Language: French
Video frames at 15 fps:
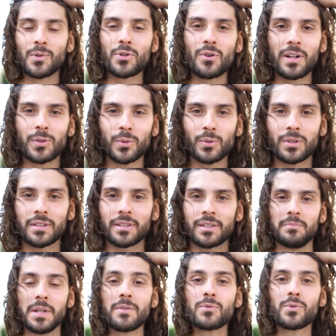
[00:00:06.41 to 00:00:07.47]
Bonjour à tous,
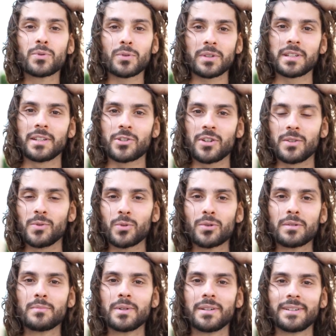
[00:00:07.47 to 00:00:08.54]
bienvenue sur cette chaîne
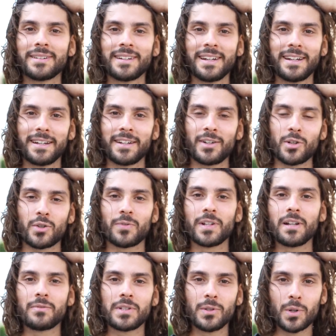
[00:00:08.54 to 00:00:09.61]
YouTube. je fais
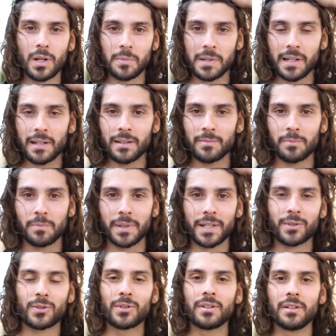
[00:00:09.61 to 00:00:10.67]
la vidéo comme ça
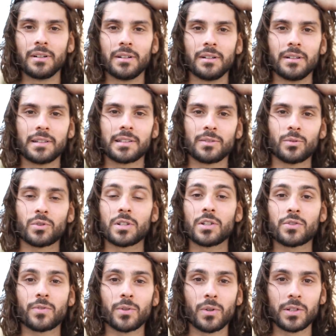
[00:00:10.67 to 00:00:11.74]
parce que euh, sinon j'ai les
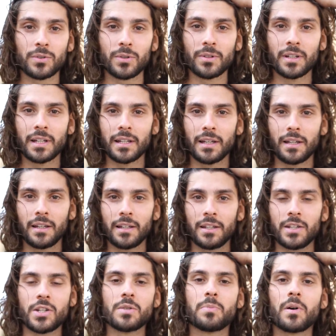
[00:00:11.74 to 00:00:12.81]
cheveux dans les yeux.
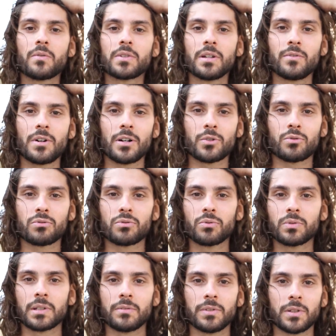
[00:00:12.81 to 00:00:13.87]
Et j'ai pas envie d'avoir un
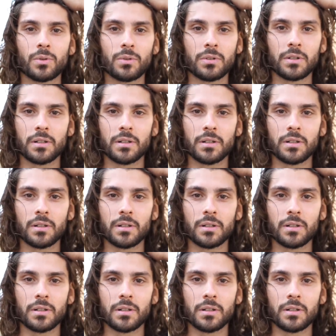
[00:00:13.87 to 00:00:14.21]
chouchou, ça fait trop.